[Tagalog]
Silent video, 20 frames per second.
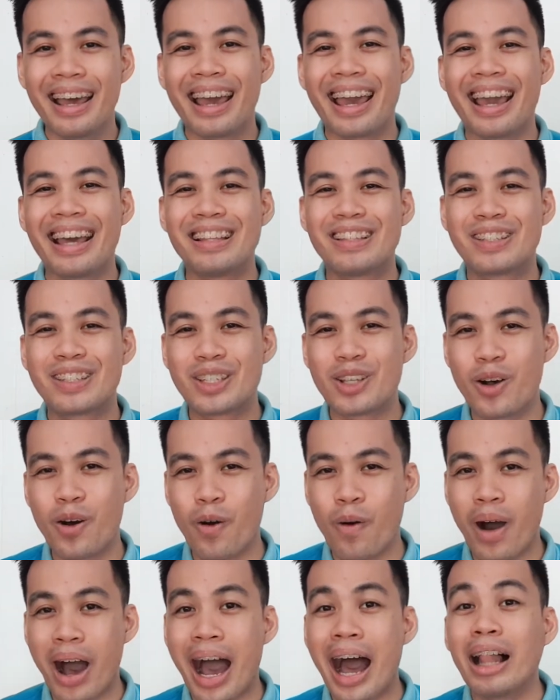And
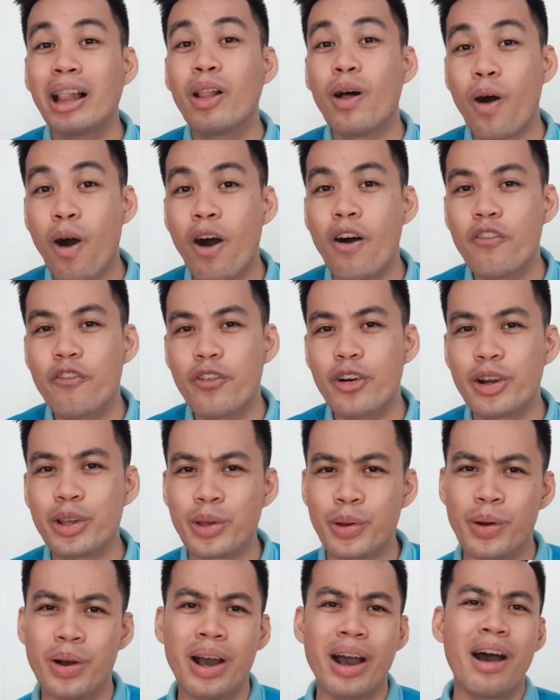so, I'll offer
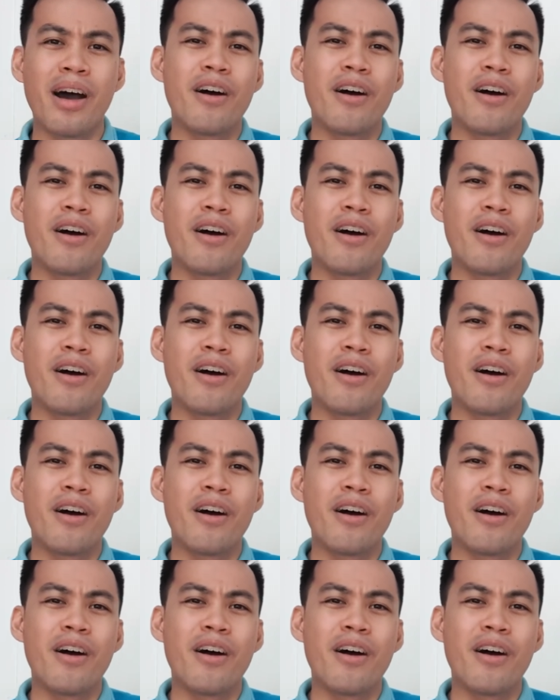you